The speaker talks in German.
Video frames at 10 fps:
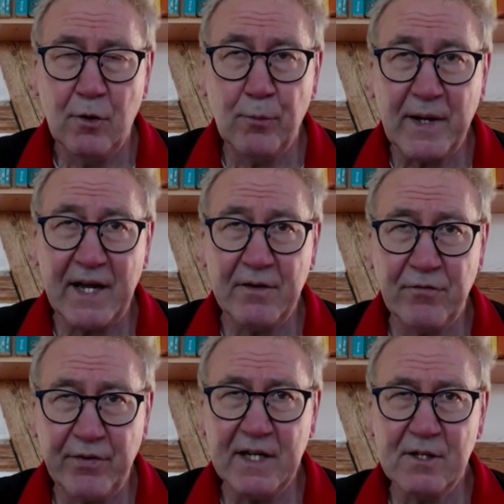Um keinen
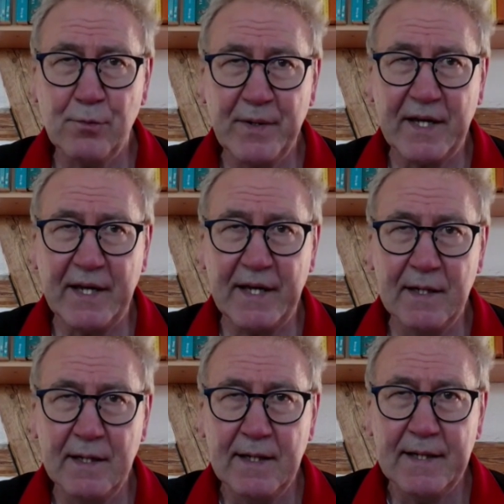Fehler zu
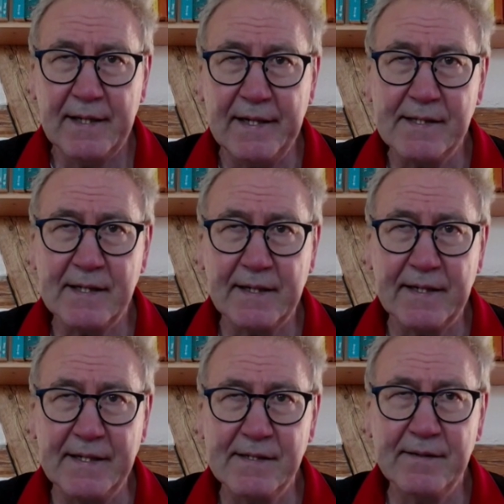begehen, lese ich
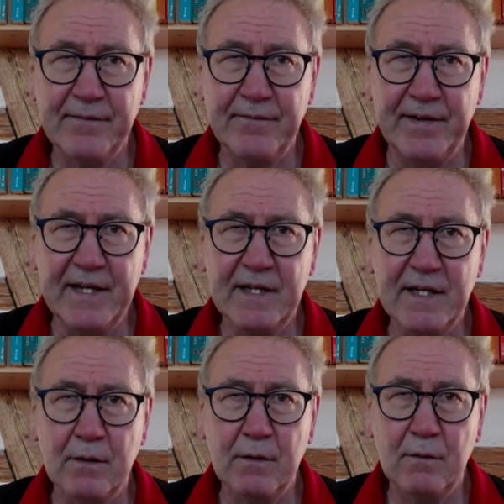diese
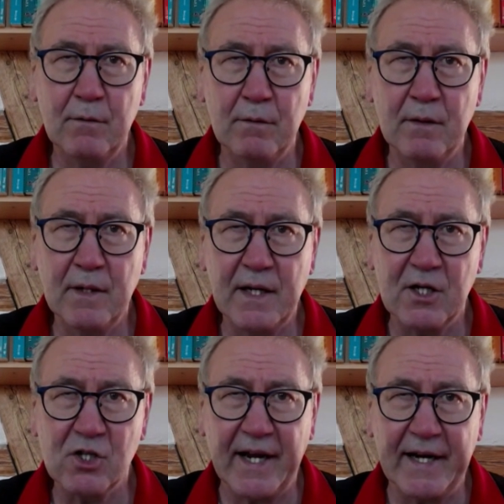wichtige und
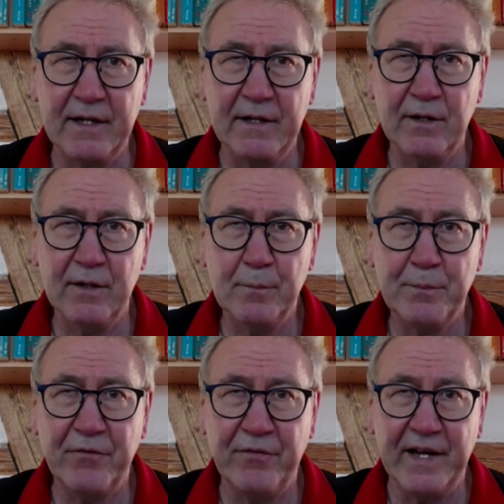erschreckende
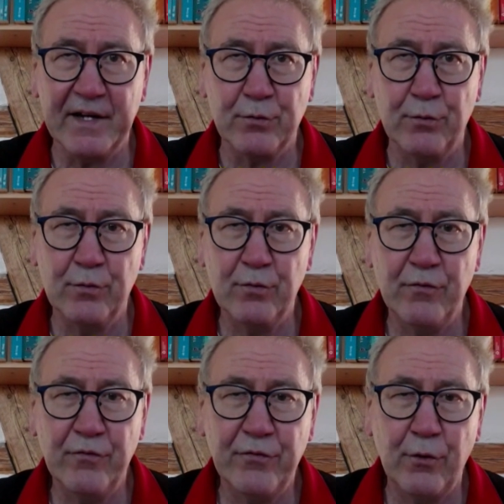Bewertung
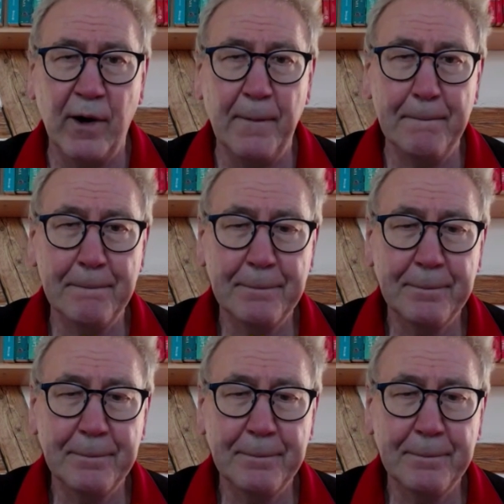vor.